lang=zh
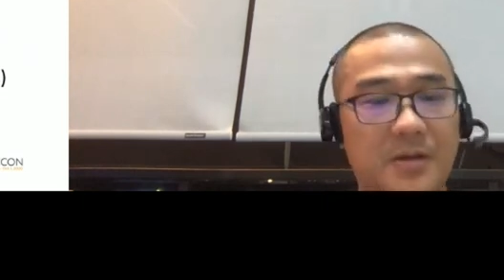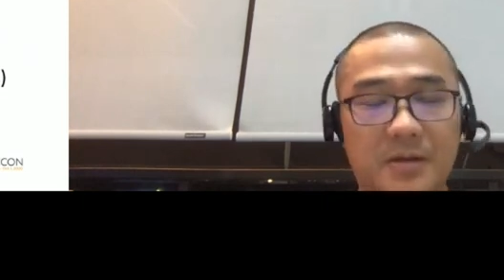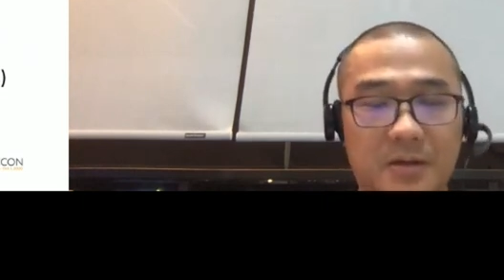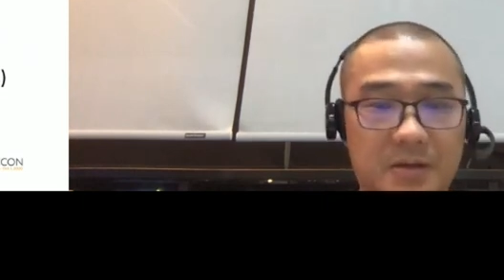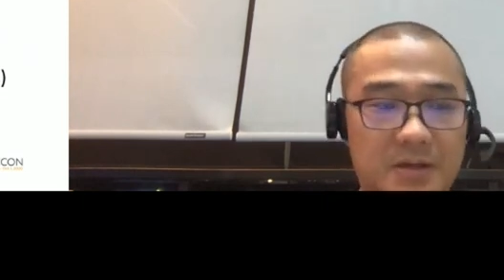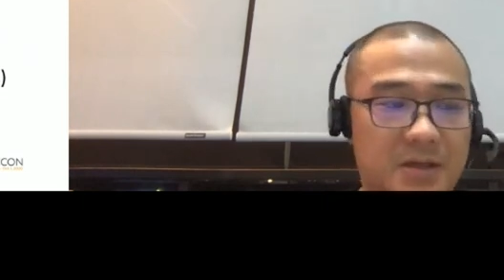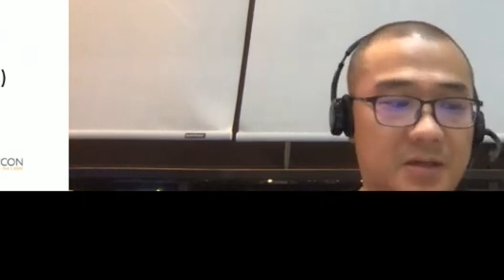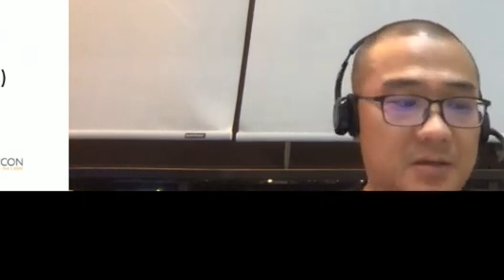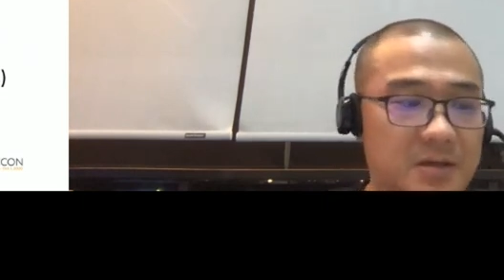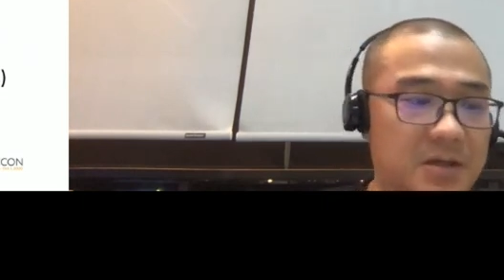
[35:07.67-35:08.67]
呃，一
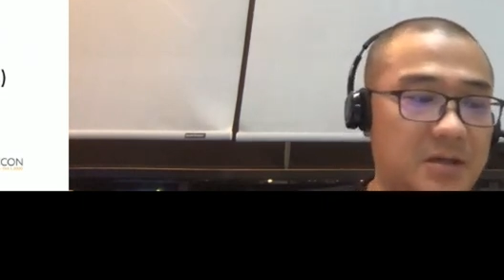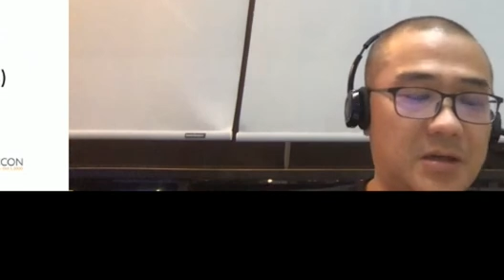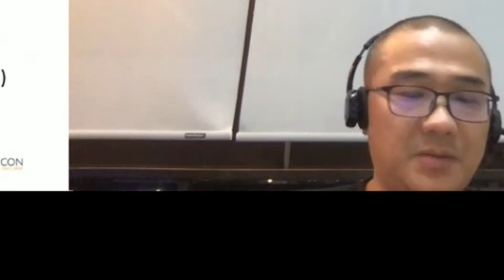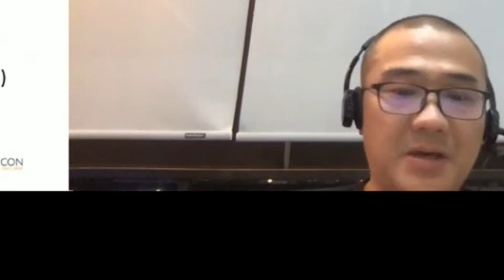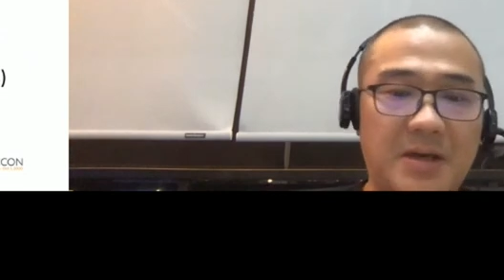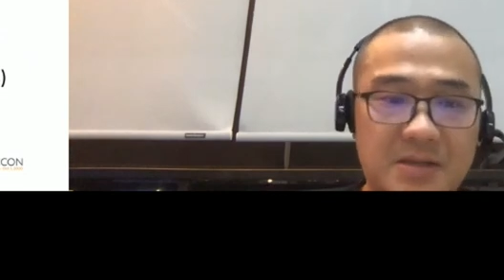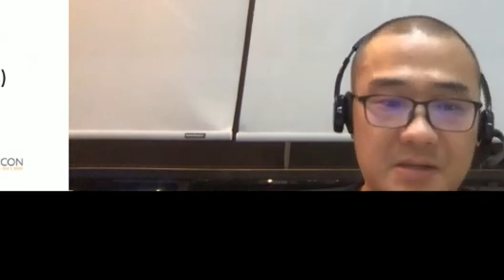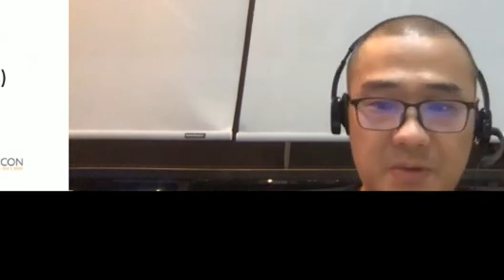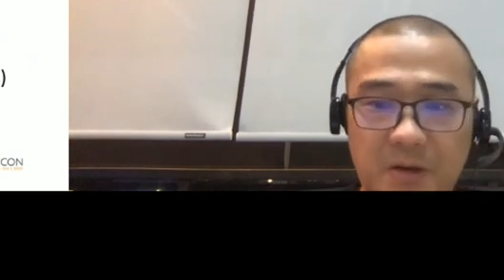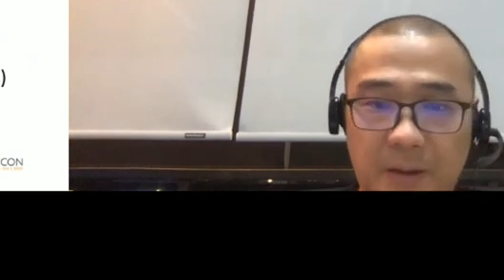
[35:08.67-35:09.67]
个一个 KPI 的
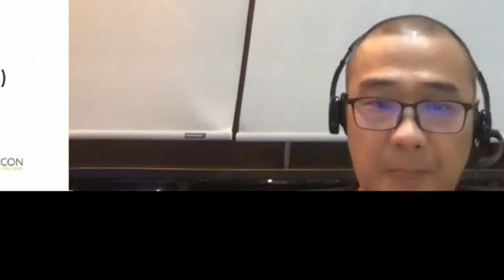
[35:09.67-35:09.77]
指标吧。